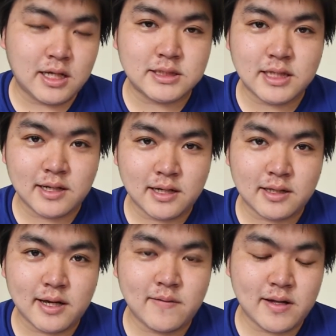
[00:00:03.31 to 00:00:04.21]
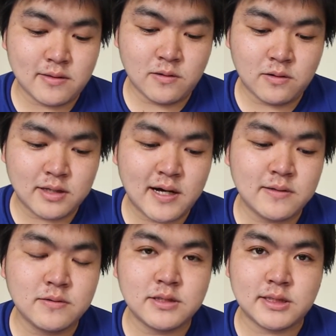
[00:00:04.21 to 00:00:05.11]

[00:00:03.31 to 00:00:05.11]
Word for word: 明日が台湾の端午